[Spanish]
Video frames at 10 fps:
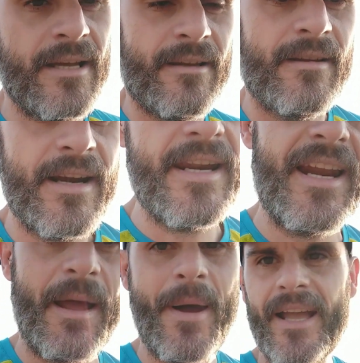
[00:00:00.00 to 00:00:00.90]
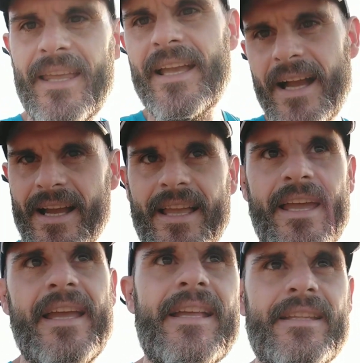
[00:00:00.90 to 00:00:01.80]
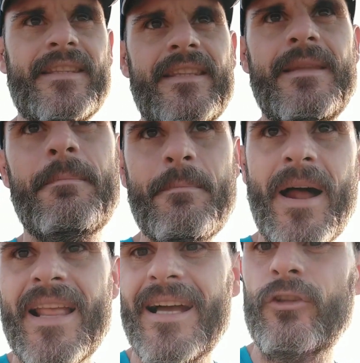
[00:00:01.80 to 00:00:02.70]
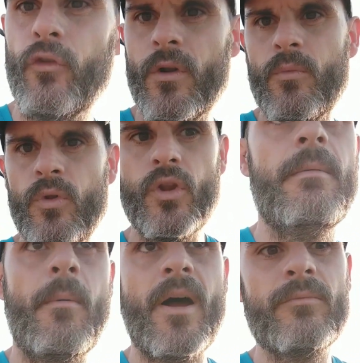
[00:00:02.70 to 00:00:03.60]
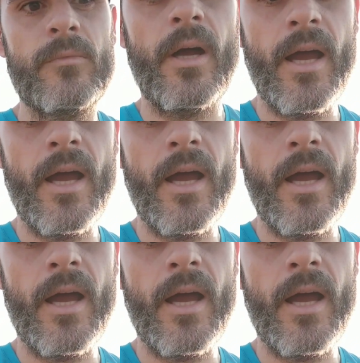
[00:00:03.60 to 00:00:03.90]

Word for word: regla mágica que valga a todo el mundo. Vamos a,